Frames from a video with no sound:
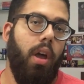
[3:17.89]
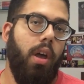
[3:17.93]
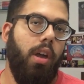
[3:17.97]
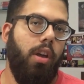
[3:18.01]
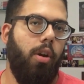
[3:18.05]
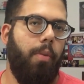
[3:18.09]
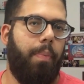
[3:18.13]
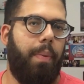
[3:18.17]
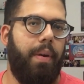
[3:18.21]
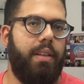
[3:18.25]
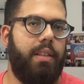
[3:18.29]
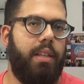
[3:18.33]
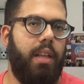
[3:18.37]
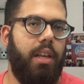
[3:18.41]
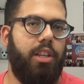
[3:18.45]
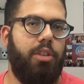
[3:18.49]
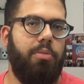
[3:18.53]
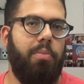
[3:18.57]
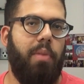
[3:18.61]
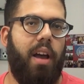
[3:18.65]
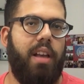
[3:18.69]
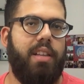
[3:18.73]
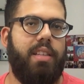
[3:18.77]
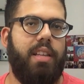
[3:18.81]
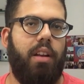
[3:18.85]
E o presidente
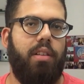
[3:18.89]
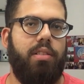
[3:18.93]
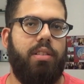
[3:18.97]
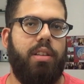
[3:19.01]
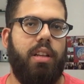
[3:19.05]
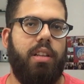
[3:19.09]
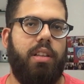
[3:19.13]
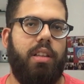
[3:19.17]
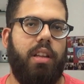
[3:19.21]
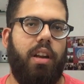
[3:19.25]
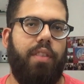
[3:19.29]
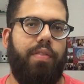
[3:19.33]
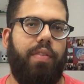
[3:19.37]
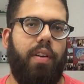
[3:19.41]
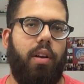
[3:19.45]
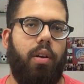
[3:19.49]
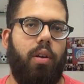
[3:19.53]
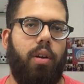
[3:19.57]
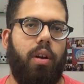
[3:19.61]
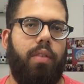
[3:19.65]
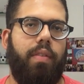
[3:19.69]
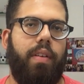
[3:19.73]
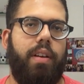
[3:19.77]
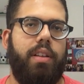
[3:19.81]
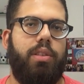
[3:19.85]
Marcelo Santana
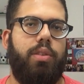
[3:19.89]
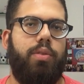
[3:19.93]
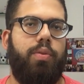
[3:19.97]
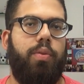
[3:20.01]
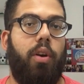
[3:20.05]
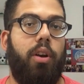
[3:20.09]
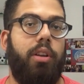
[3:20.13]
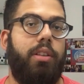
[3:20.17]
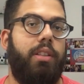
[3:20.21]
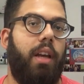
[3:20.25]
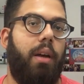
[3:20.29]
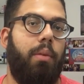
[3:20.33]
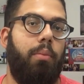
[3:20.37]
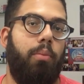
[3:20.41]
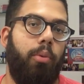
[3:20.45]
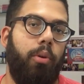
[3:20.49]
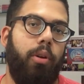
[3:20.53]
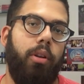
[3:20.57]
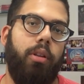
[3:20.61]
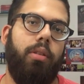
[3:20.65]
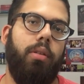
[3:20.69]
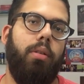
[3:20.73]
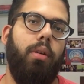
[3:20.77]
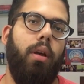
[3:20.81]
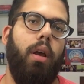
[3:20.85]
falou que vai se esforçar
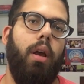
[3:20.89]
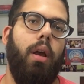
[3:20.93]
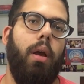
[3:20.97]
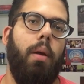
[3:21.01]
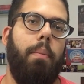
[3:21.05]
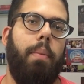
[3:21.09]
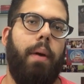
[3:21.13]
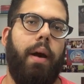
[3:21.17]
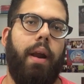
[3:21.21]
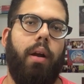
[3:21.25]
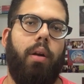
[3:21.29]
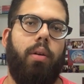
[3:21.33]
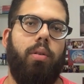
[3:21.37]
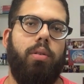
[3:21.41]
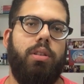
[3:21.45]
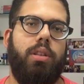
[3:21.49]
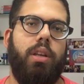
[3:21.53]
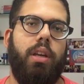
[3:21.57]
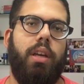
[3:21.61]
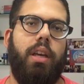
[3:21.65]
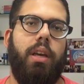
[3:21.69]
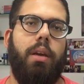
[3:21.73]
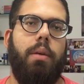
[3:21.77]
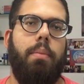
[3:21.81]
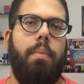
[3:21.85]
muito para
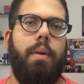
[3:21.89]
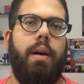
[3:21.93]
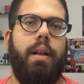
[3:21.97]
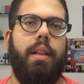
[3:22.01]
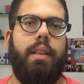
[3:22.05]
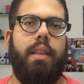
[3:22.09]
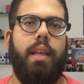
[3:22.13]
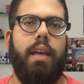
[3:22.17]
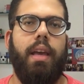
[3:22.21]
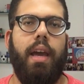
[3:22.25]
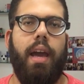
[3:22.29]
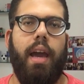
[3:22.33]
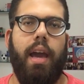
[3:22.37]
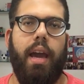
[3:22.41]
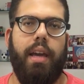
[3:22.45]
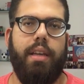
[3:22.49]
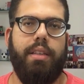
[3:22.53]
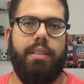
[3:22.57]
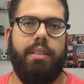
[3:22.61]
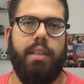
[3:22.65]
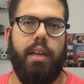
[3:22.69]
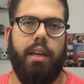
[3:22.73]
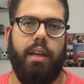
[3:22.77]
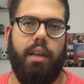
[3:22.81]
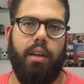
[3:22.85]
conseguir manter
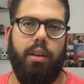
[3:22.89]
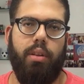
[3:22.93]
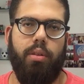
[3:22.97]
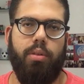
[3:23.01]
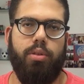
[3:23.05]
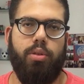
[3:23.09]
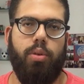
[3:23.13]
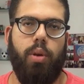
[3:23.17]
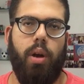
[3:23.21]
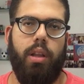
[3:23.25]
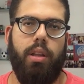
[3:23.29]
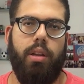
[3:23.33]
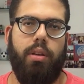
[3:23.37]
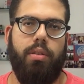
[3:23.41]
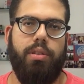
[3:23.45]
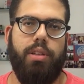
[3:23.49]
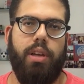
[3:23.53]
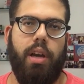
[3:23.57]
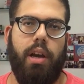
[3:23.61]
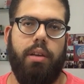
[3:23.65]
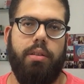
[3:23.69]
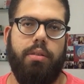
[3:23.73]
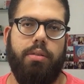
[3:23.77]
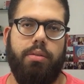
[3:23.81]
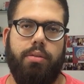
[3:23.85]
redes aqui no Esquadrão de
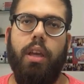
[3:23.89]
Aço.